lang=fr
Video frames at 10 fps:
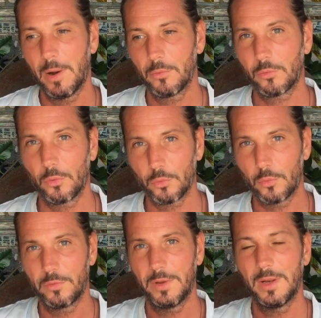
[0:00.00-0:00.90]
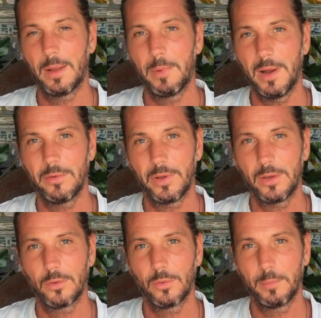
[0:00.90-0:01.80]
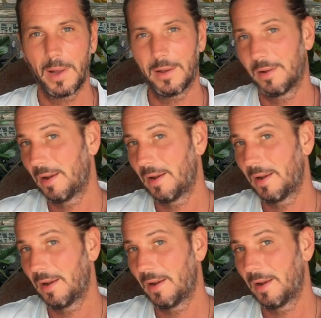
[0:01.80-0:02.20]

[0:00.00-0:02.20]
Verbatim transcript: on se retrouvait là-bas avec bah,